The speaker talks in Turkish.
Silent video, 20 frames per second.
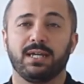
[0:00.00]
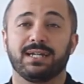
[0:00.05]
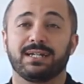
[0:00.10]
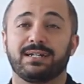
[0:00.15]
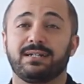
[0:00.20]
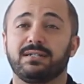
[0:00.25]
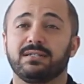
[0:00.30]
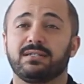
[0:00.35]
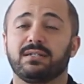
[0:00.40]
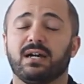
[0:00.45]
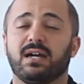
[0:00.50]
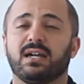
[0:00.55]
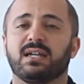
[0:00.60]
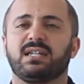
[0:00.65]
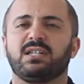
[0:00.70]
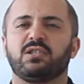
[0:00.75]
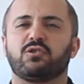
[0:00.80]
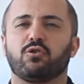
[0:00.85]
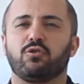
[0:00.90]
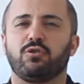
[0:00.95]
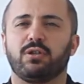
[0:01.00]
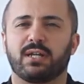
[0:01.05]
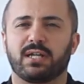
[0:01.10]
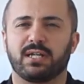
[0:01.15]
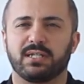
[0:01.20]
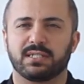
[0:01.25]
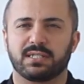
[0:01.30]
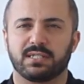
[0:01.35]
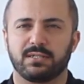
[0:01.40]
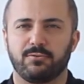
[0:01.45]
gıda
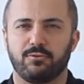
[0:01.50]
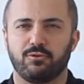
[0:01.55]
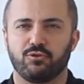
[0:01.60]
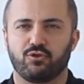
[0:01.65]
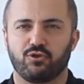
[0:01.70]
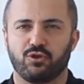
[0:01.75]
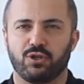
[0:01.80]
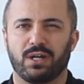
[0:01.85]
intoleransını ölçüyor.